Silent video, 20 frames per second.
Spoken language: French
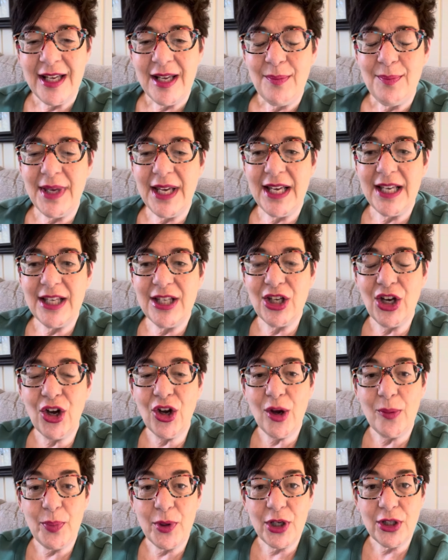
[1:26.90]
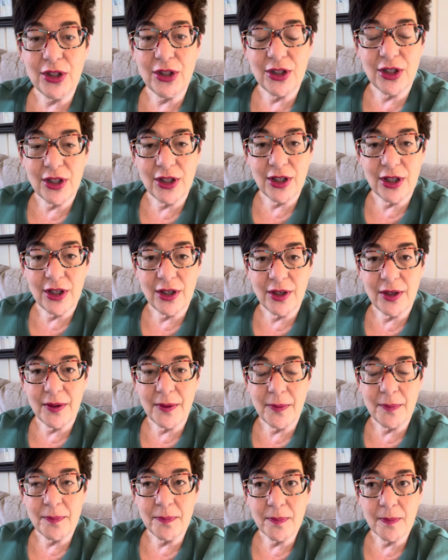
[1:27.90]
Mais il n'y aura pas
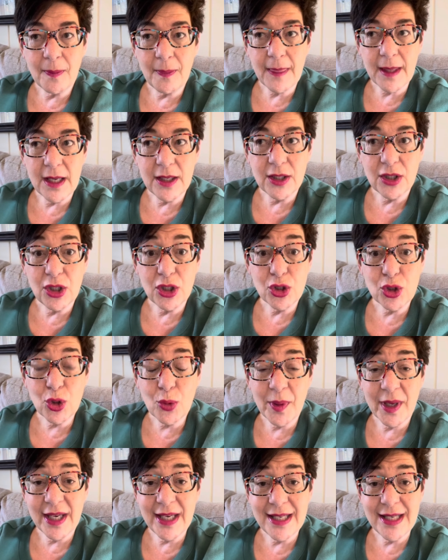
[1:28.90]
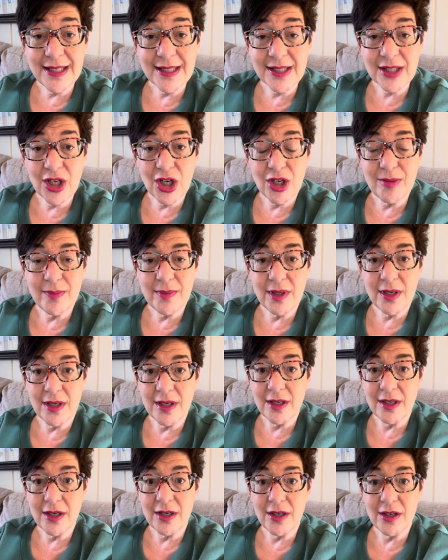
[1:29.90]
de, de surprise comme
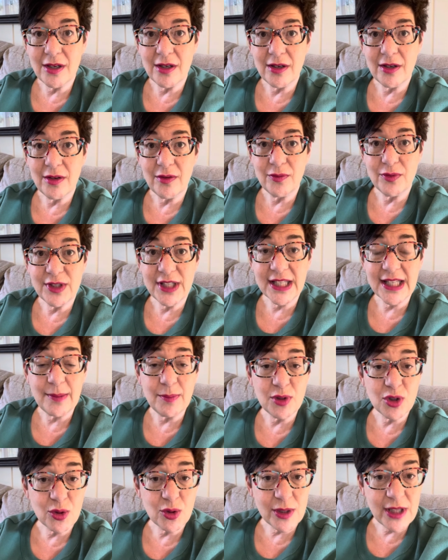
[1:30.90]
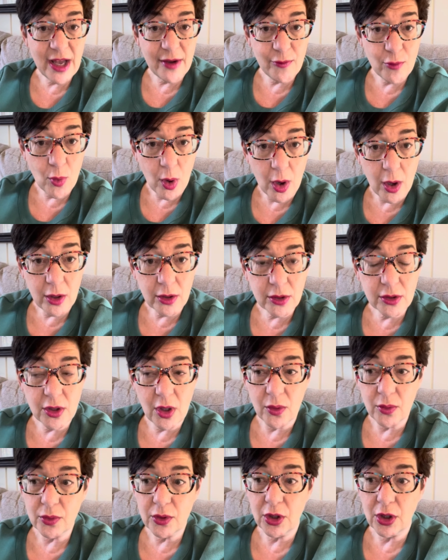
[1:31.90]
euh, vous êtes habitué d'avoir.
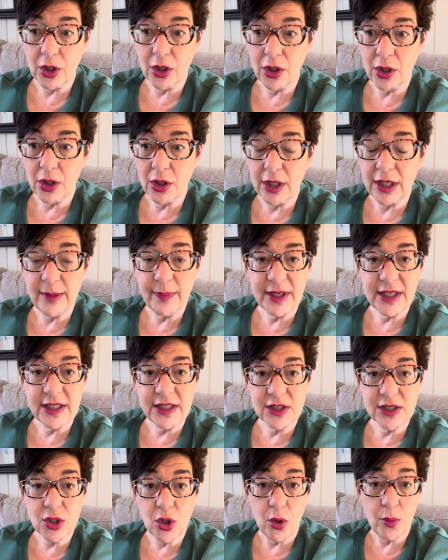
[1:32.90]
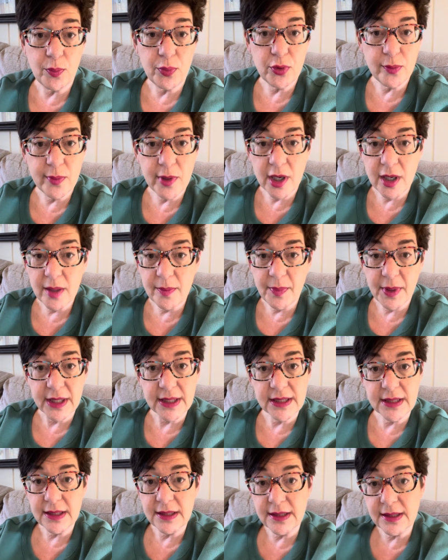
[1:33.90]
Donc, euh, les prix seront plus bas
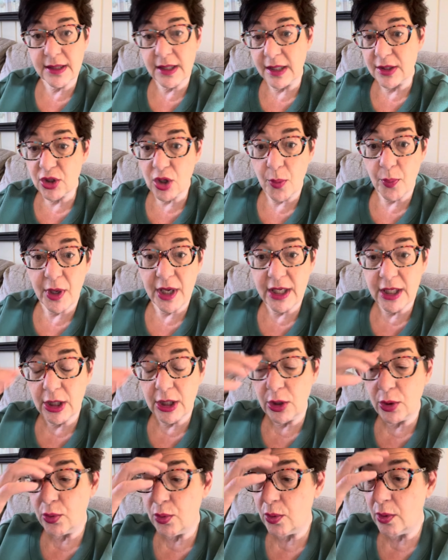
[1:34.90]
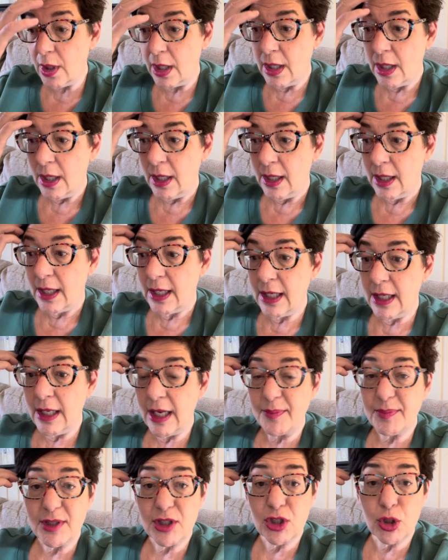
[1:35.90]
parce que ça ne sera pas inclus. Et
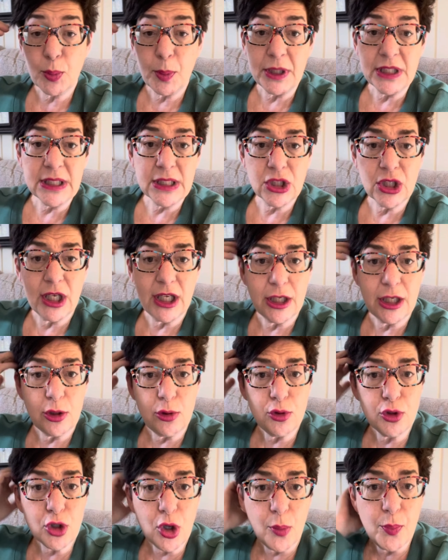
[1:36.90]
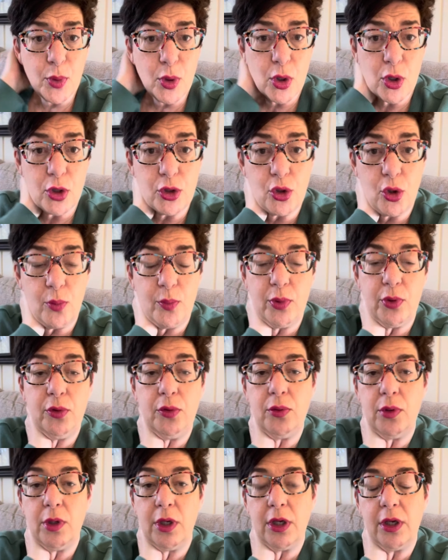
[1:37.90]
la petite surprise qui sera inclus ne sera pas non
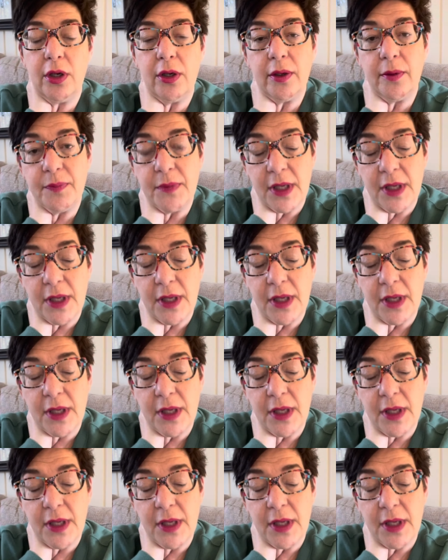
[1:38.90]
plus euh,